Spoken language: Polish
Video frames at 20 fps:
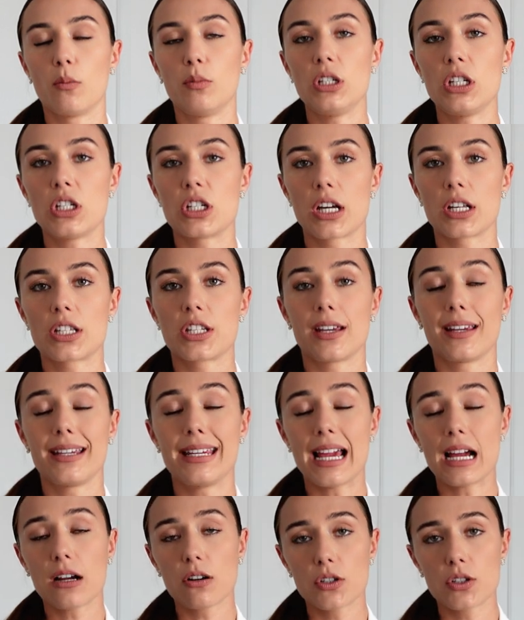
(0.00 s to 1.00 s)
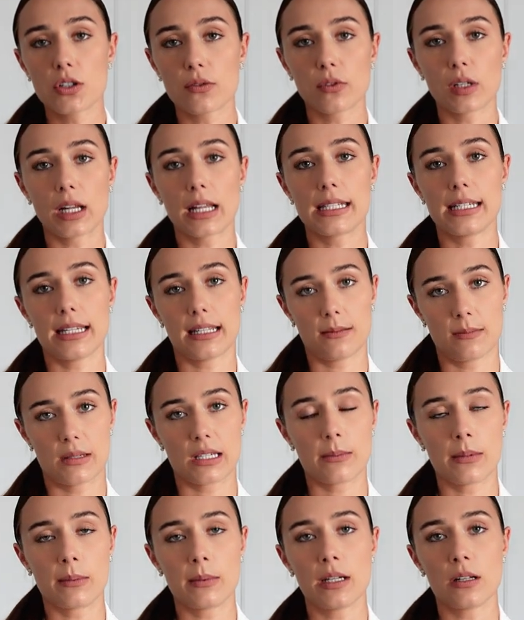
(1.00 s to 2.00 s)
obniżać jakość owulacji, a tym
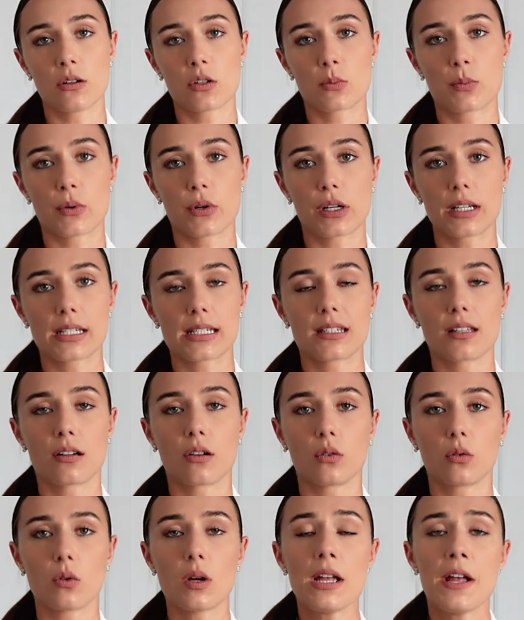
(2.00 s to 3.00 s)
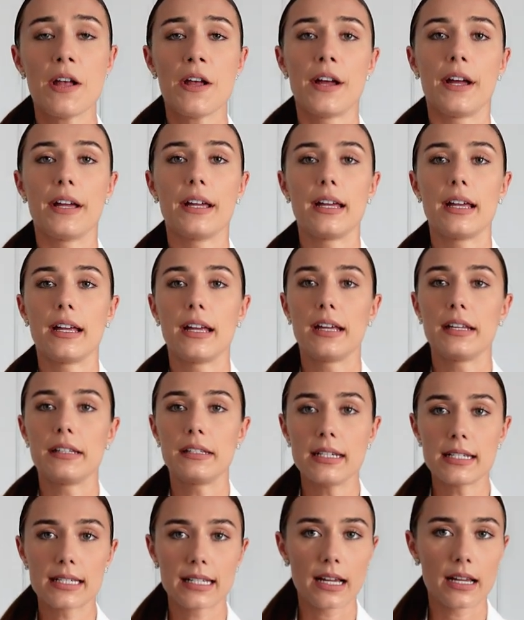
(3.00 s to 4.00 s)
samym ilość progesteronu. Yy,
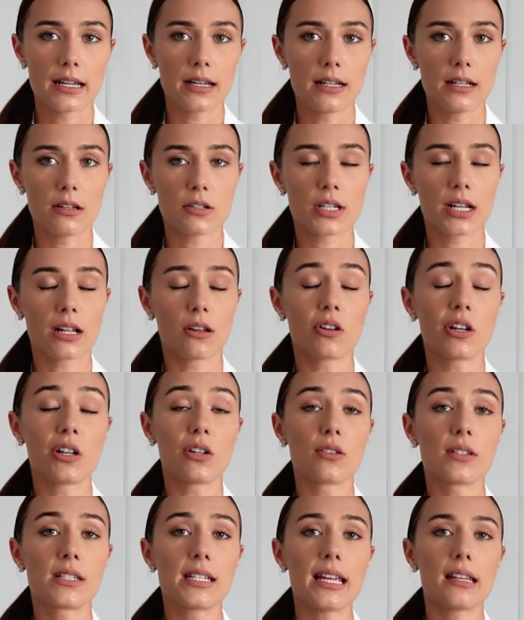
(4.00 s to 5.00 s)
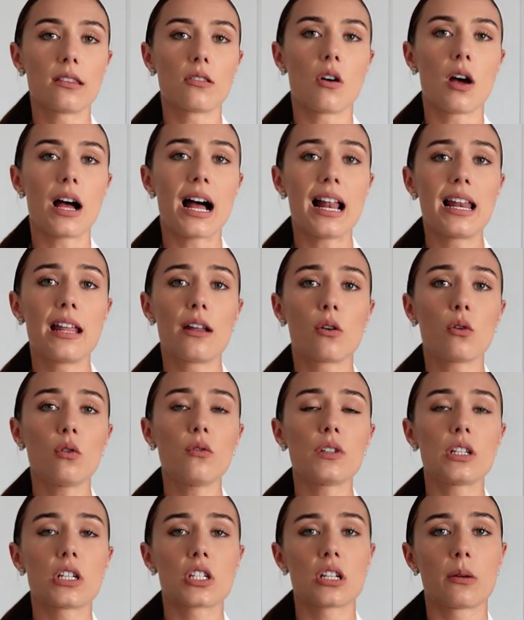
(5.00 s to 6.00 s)
niska ilość kalorii to jest jedno, ale
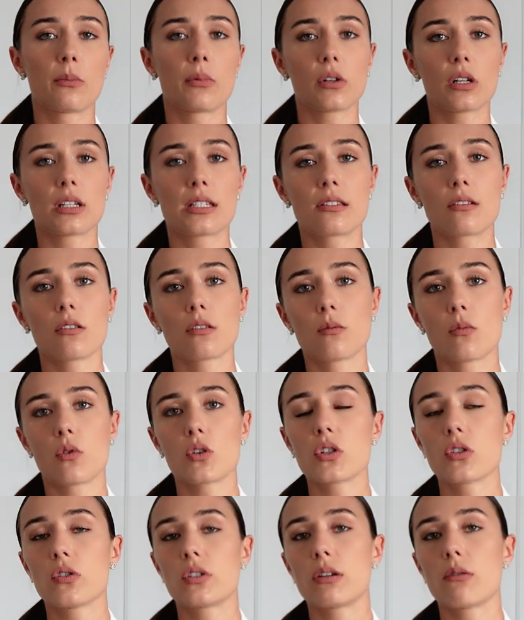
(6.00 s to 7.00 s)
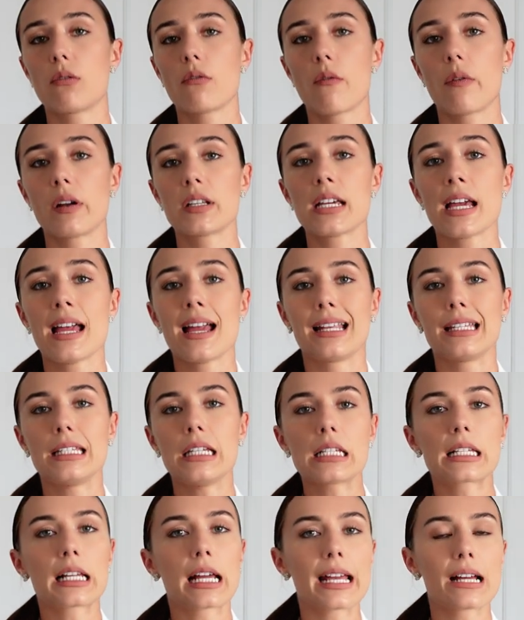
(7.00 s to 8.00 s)
również na progesteron może oddziaływać
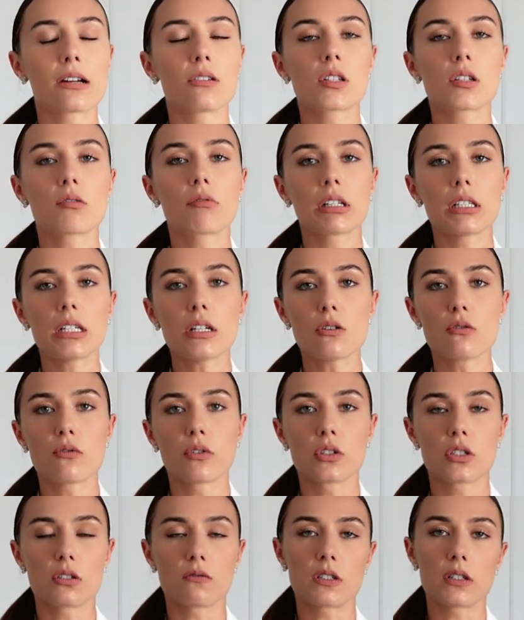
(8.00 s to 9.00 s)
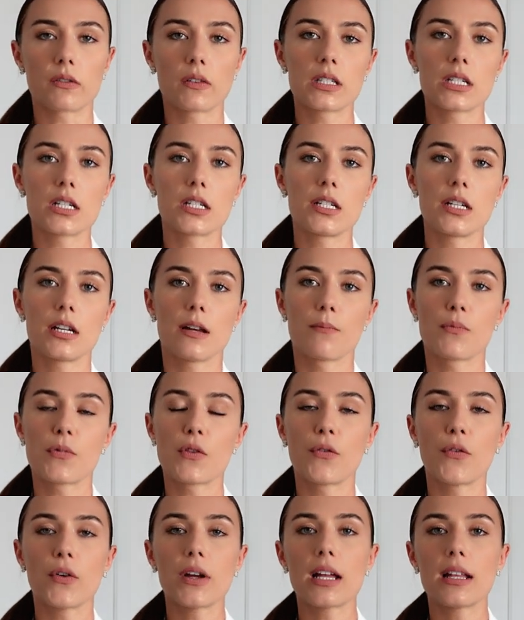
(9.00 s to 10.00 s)
niska jakość składników odżywczych, więc jeśli
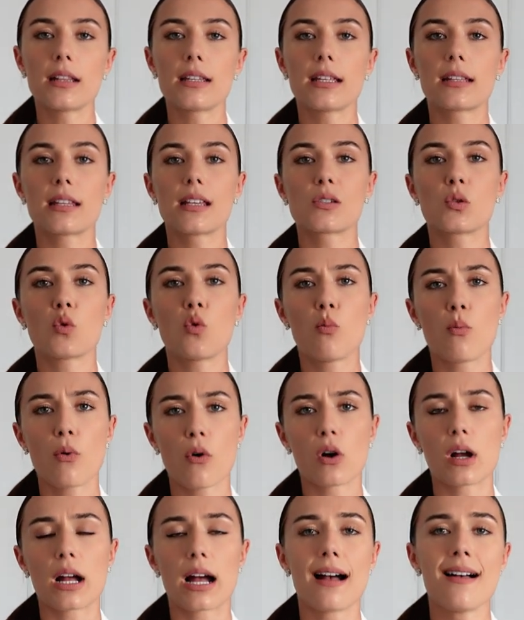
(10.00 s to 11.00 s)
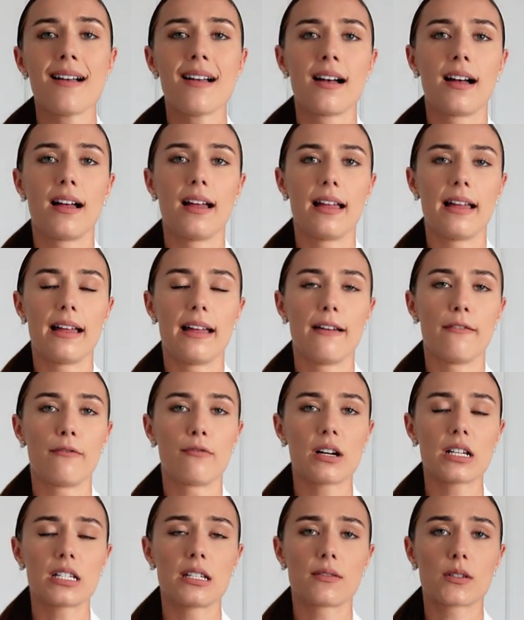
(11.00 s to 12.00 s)
Twoja dieta jest jest uboga e,
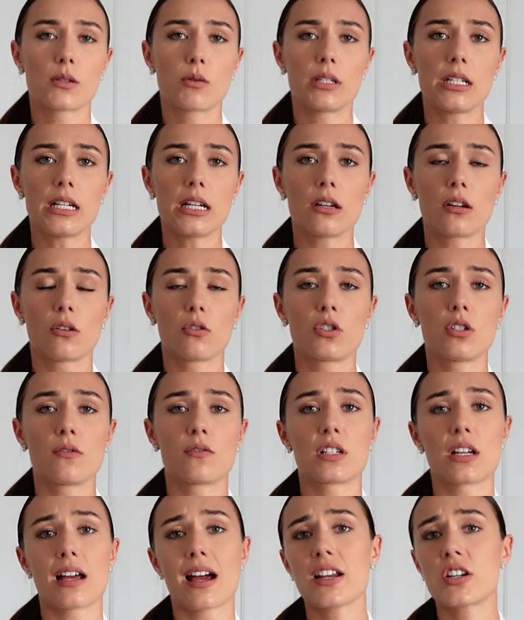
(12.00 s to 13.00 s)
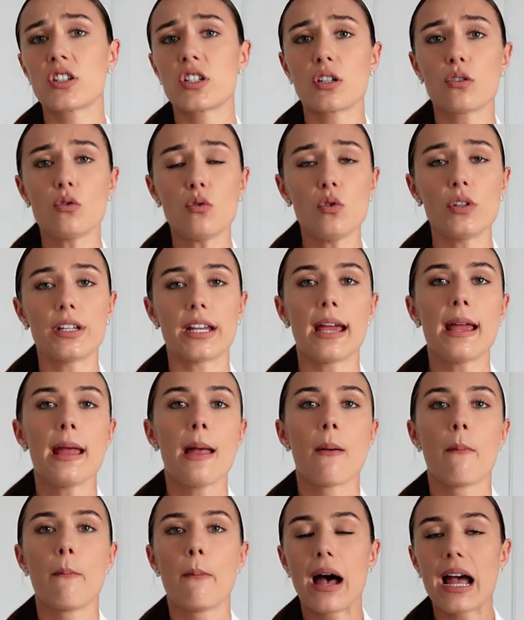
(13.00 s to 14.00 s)
właśnie w składniki odżywcze, a szczególnie
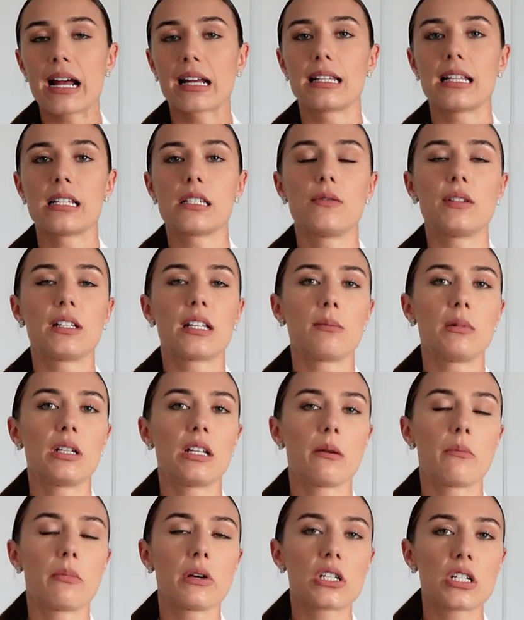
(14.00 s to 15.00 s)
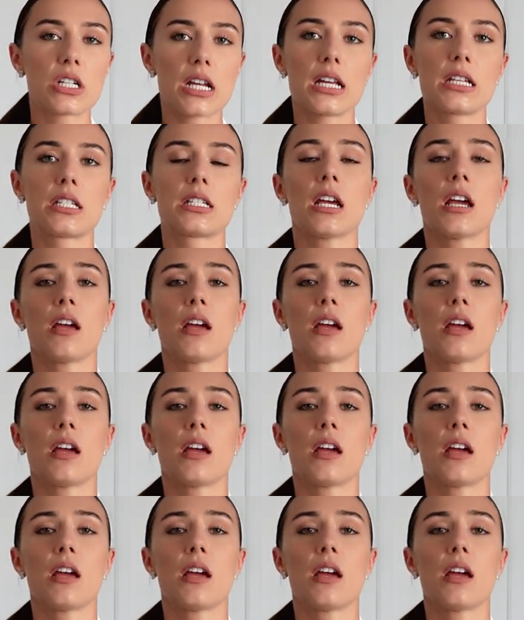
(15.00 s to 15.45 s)
magnez, witaminę B6,